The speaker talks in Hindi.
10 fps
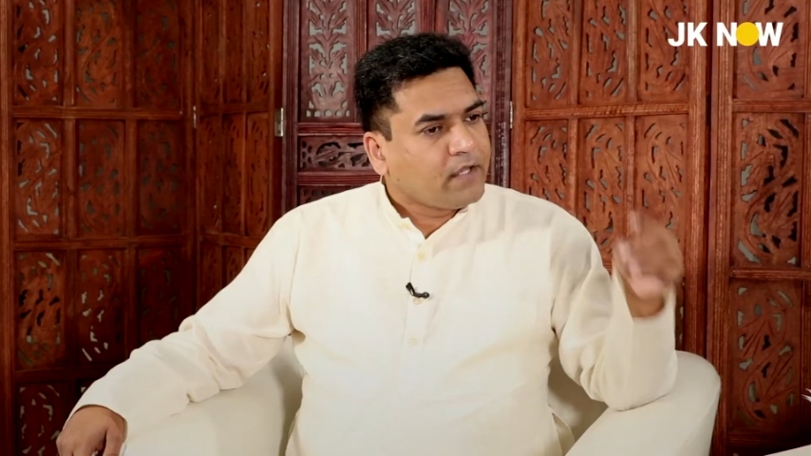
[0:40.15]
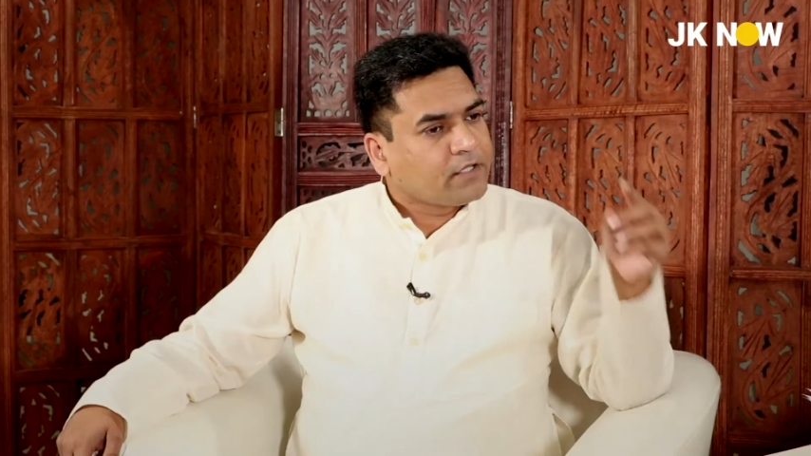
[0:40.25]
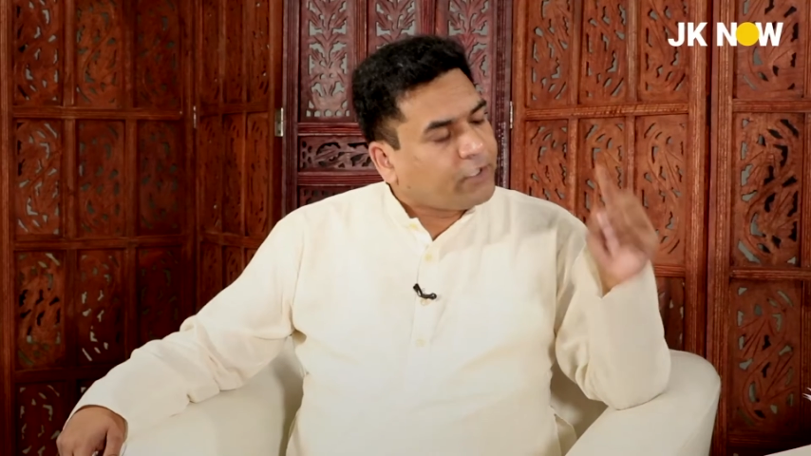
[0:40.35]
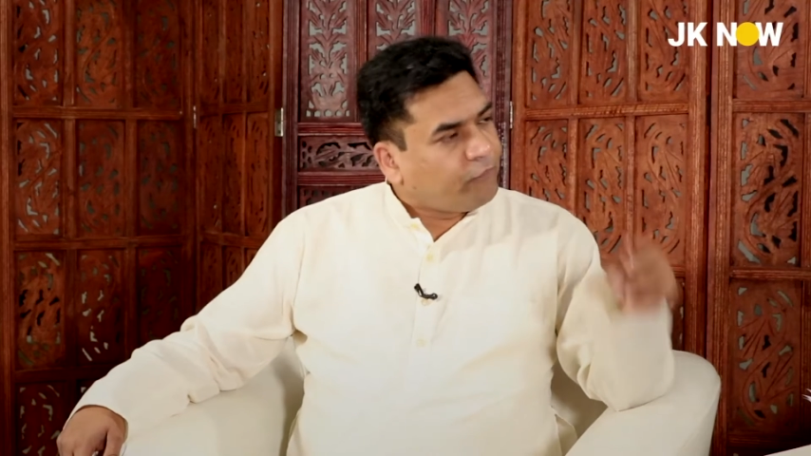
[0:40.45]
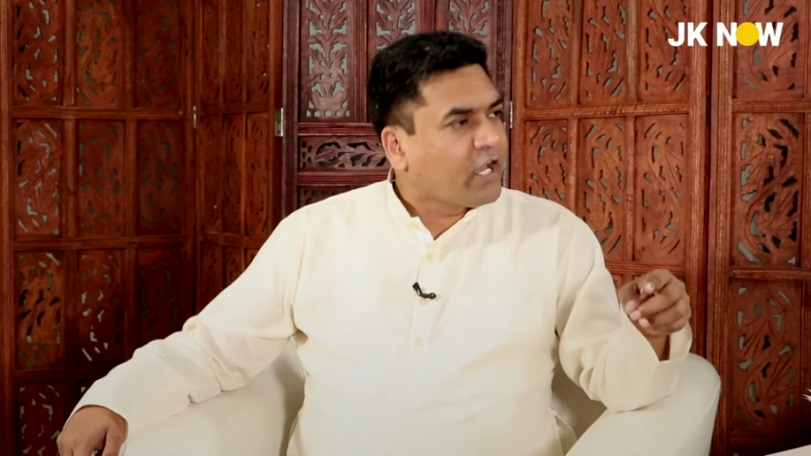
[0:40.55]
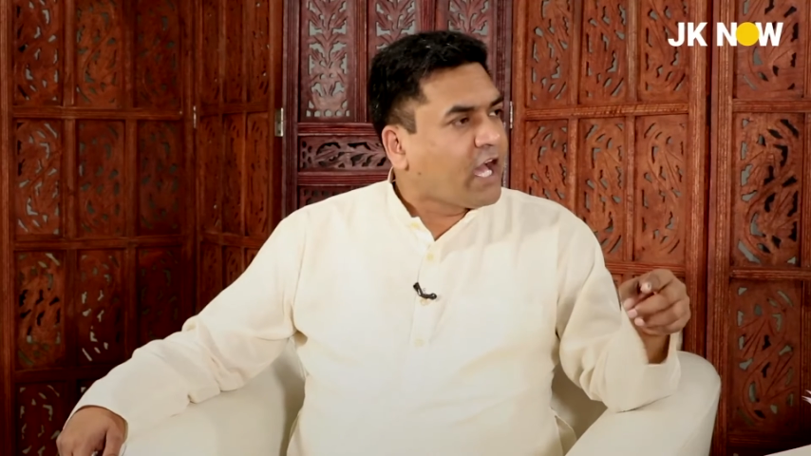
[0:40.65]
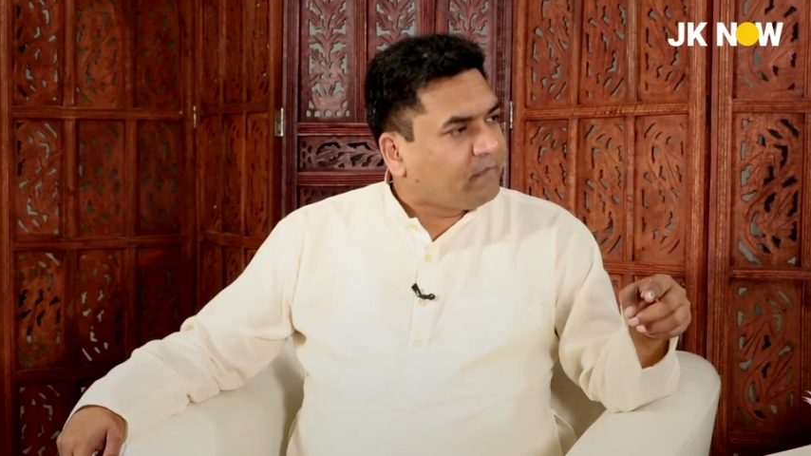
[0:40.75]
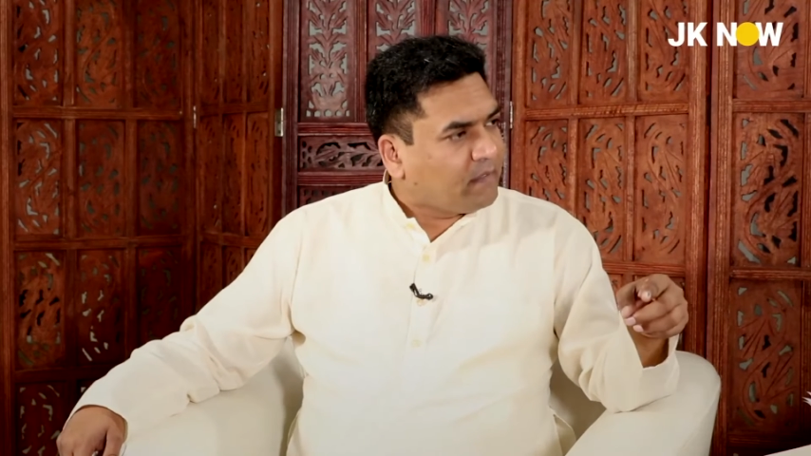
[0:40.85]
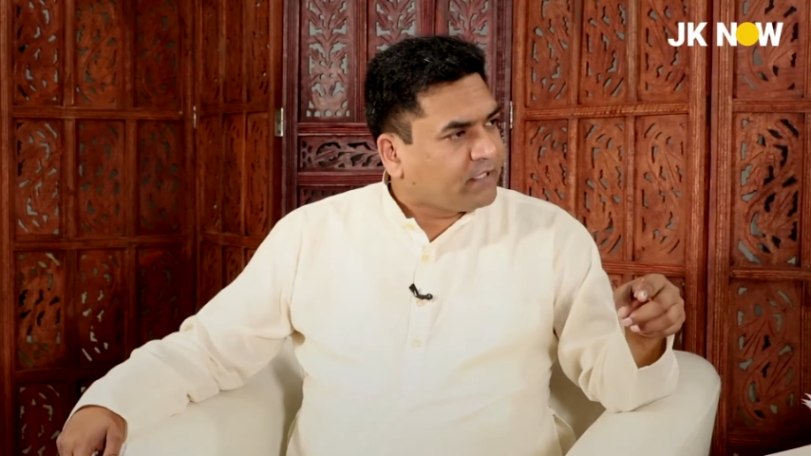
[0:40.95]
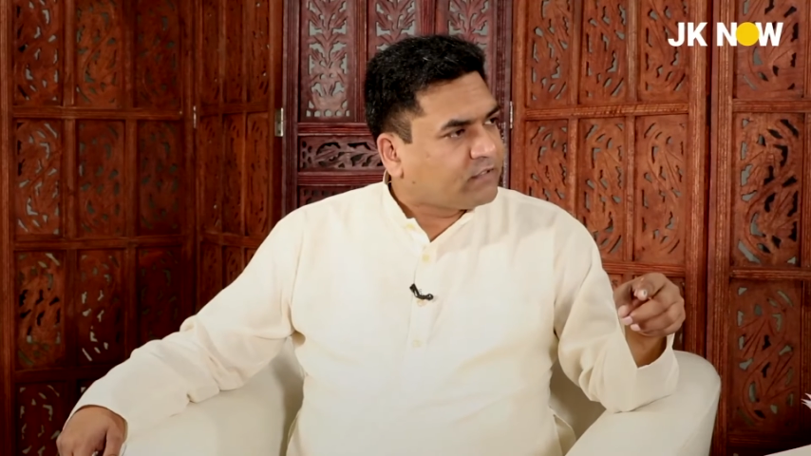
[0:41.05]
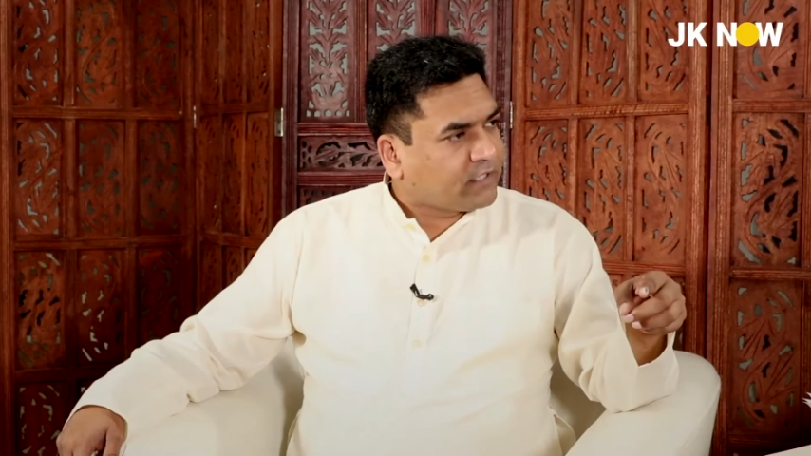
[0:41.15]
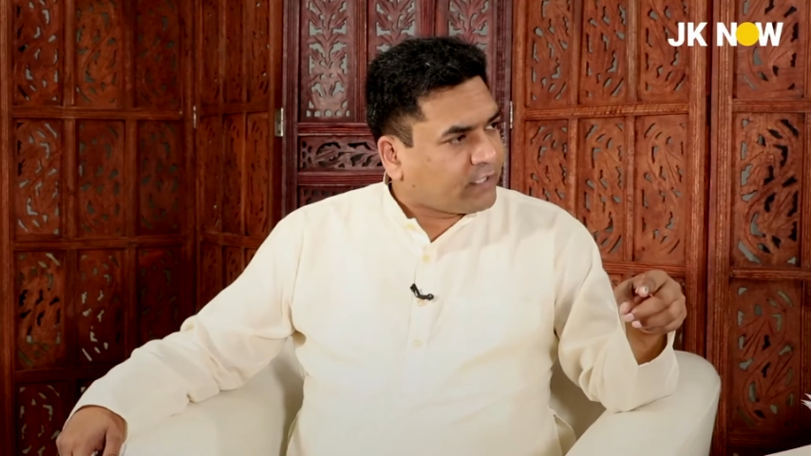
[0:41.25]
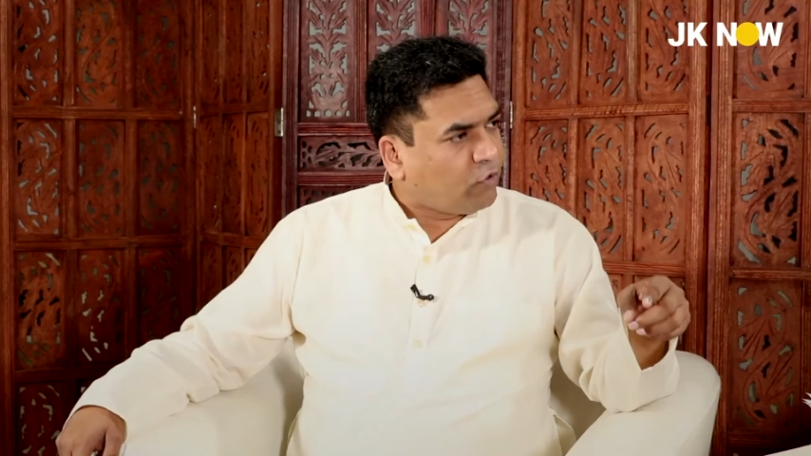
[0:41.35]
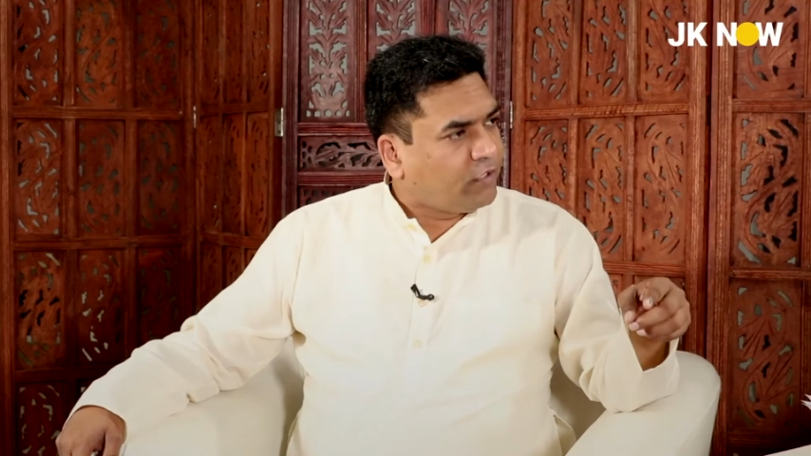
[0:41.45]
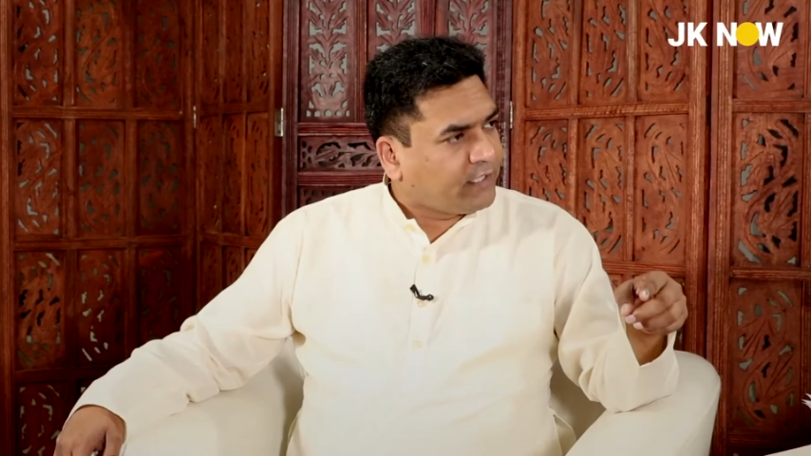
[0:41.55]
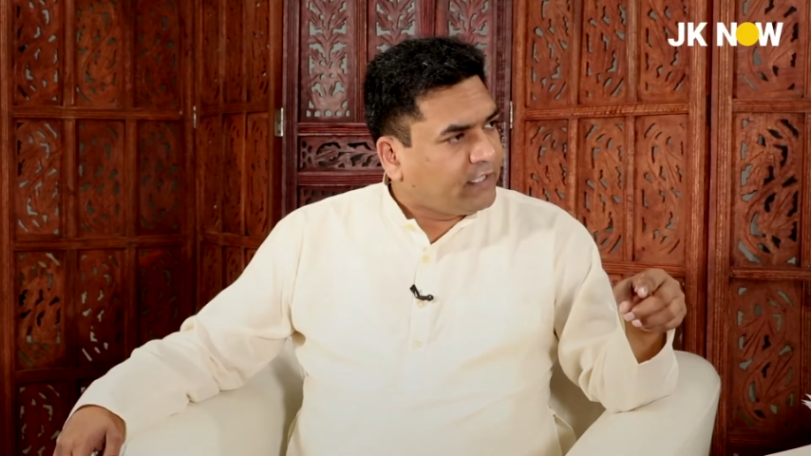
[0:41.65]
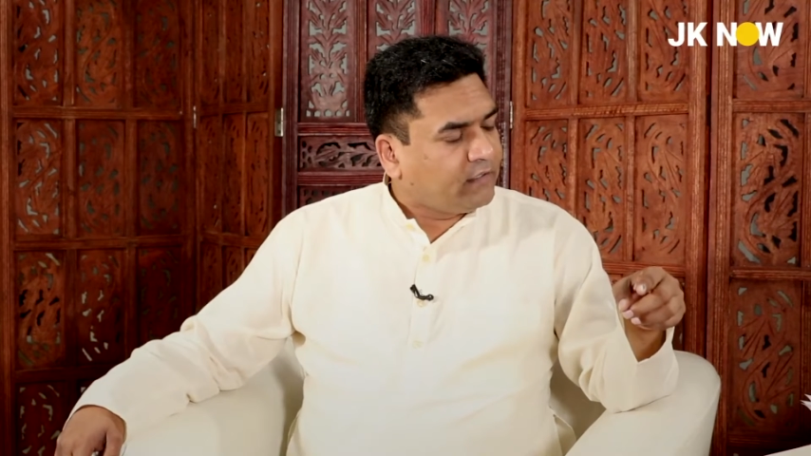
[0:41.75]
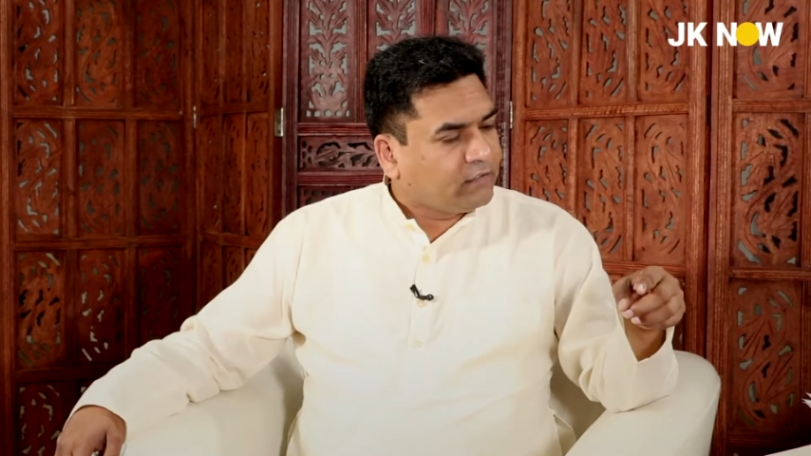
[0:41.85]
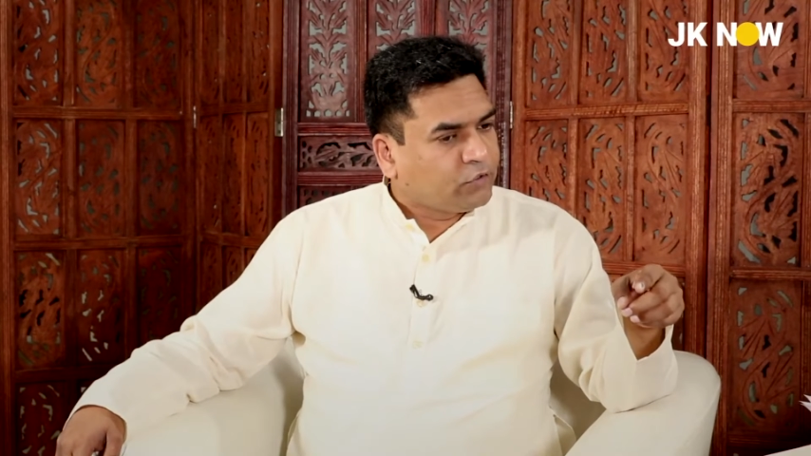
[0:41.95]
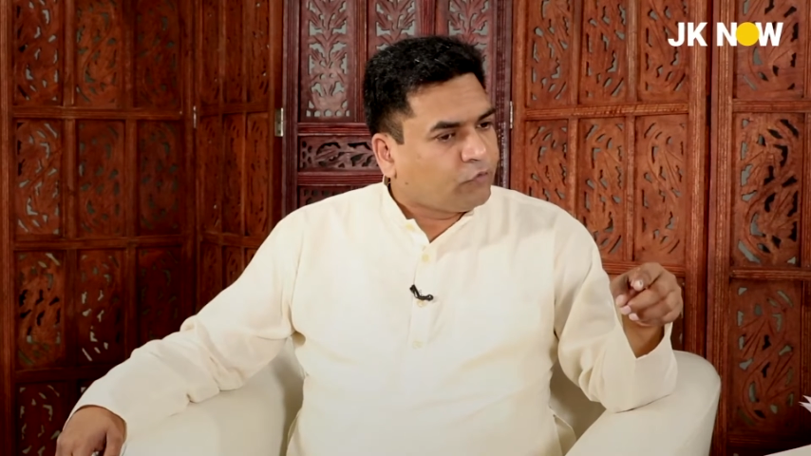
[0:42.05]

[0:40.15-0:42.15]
शिव विहार में भी सिक्योरिटी जो